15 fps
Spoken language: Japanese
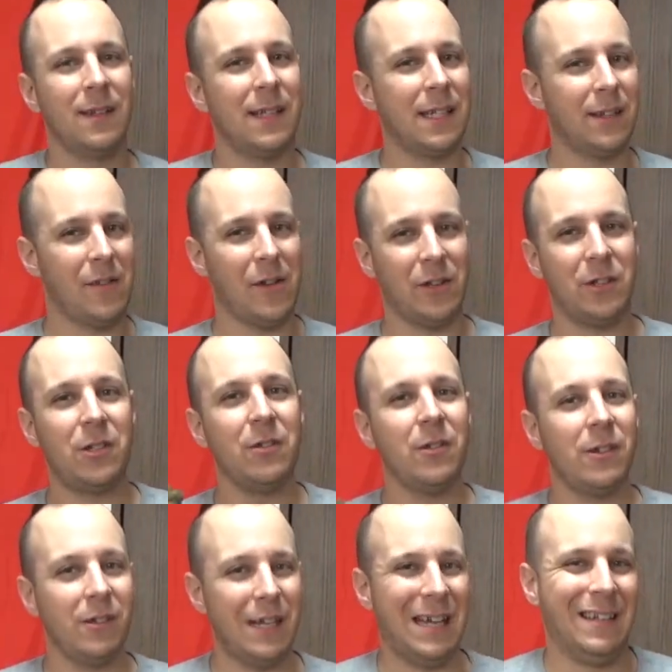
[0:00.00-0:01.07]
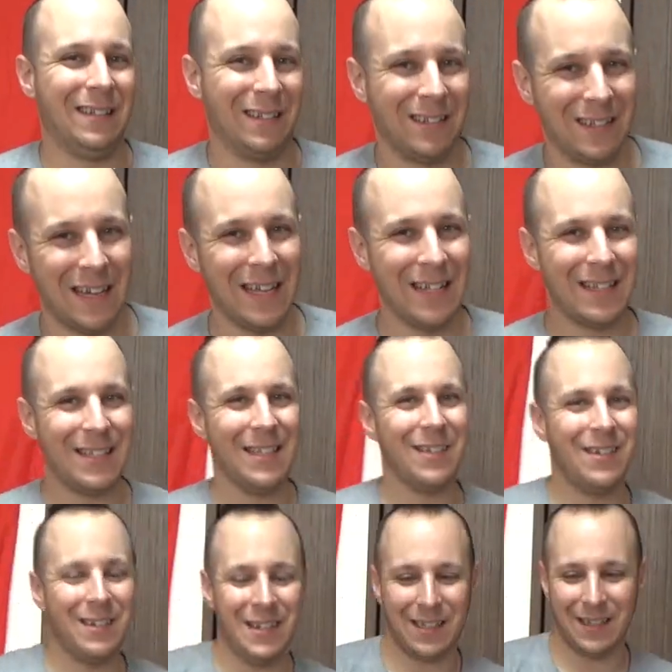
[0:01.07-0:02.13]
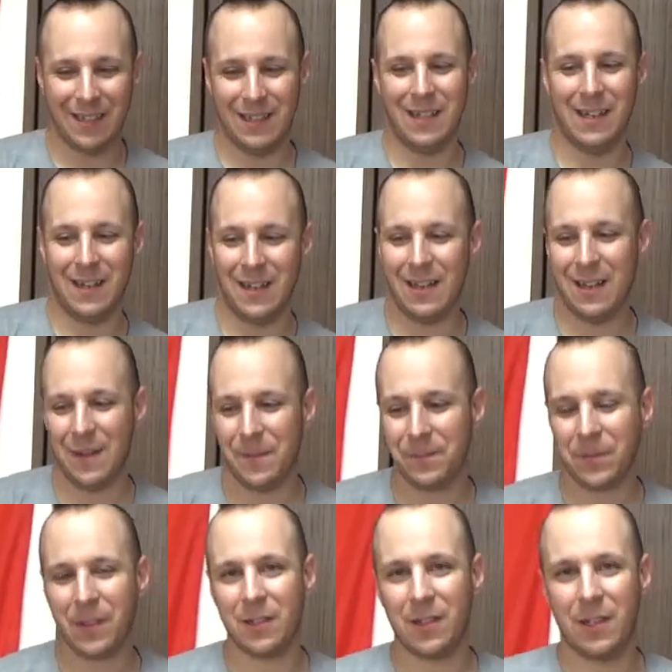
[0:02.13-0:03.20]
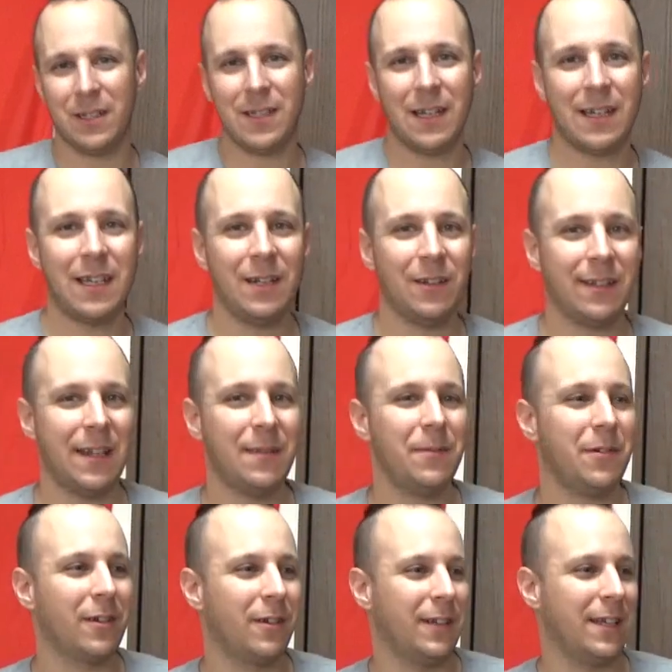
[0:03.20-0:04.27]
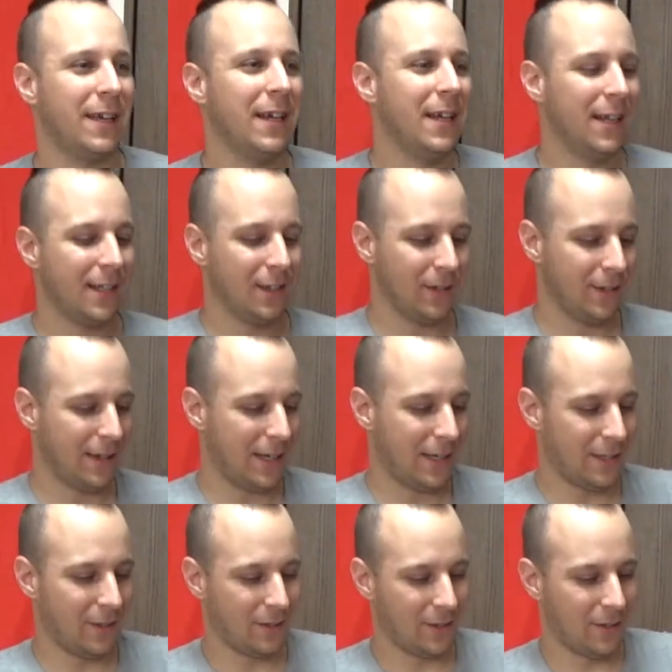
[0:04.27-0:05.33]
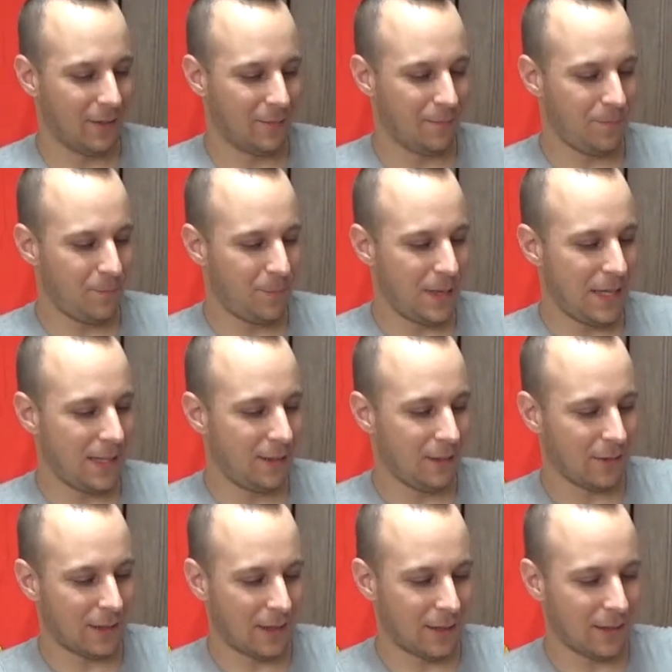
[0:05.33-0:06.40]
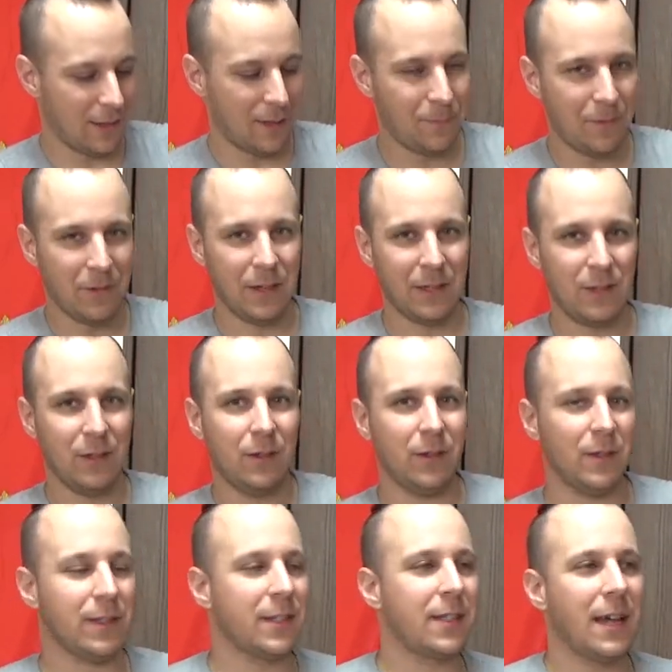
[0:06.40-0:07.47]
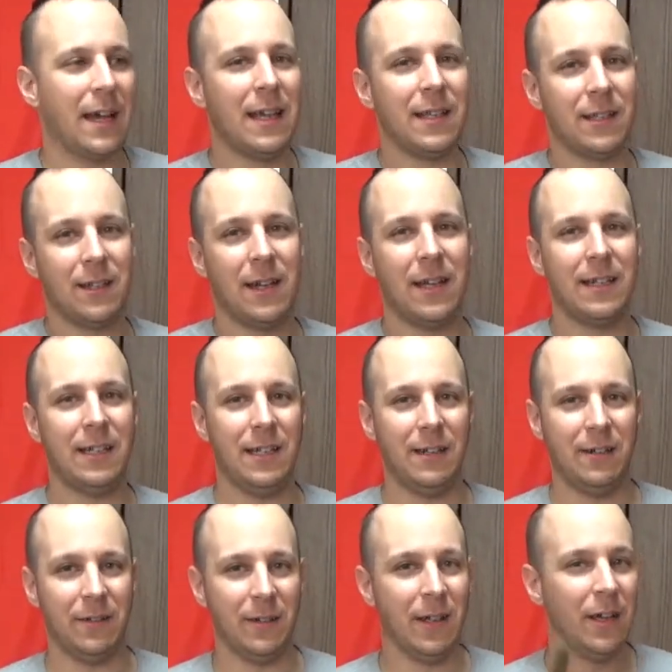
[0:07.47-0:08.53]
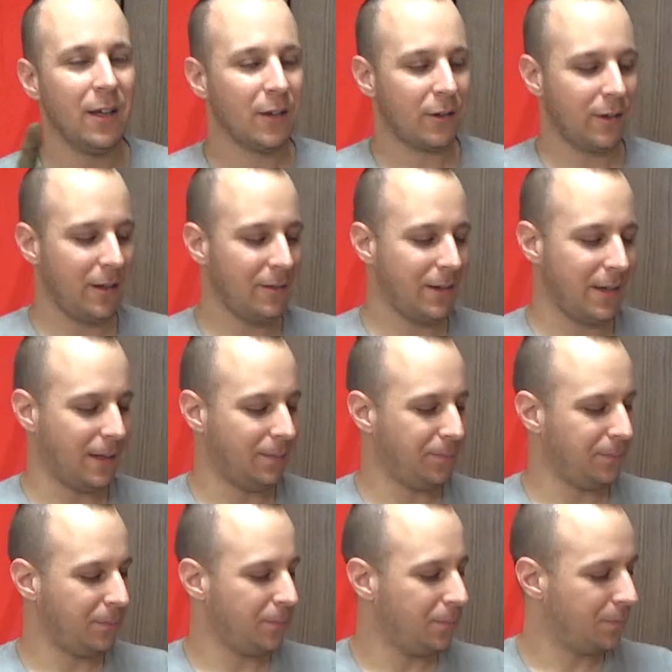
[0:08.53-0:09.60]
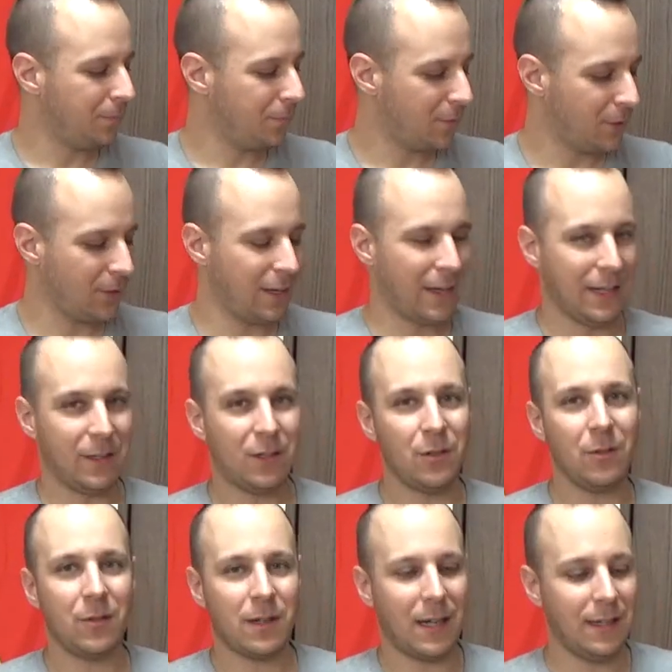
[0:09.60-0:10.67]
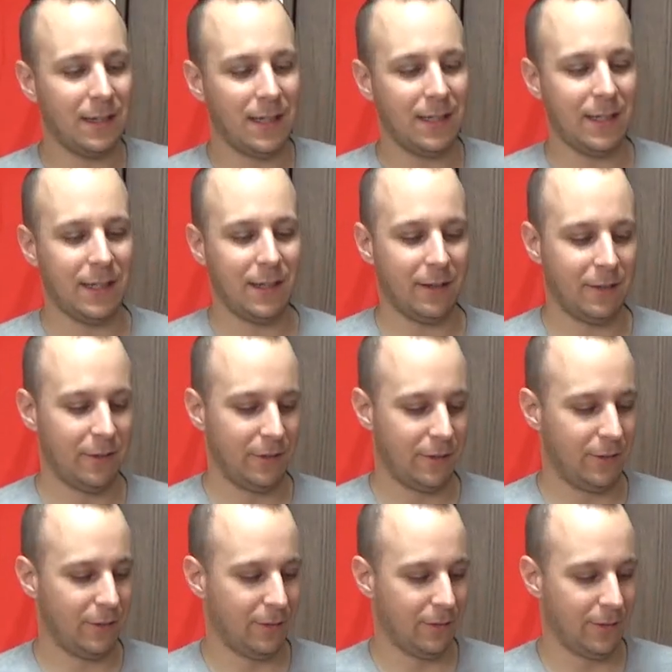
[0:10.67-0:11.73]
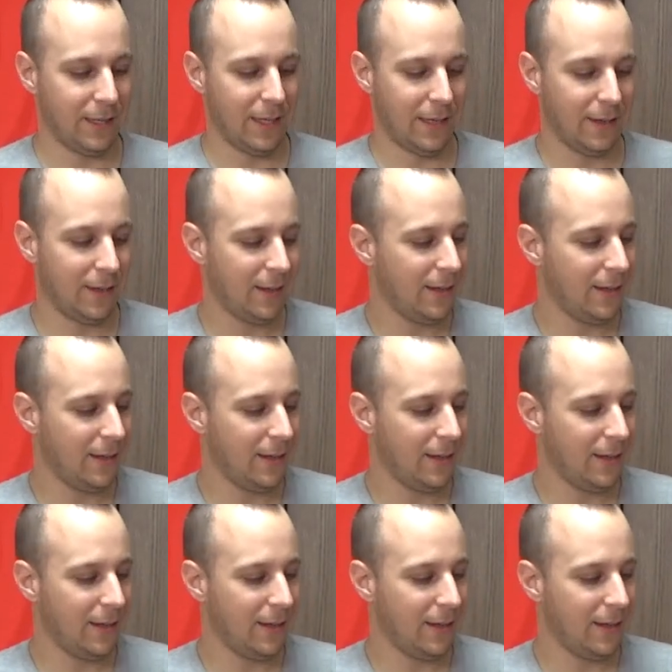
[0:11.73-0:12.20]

例えば手榴弾が必要になったらそのさっきの手袋に取ったらちょっとピンとかクリップがちょっと使いづらいになるこれはそれが超簡単になるのに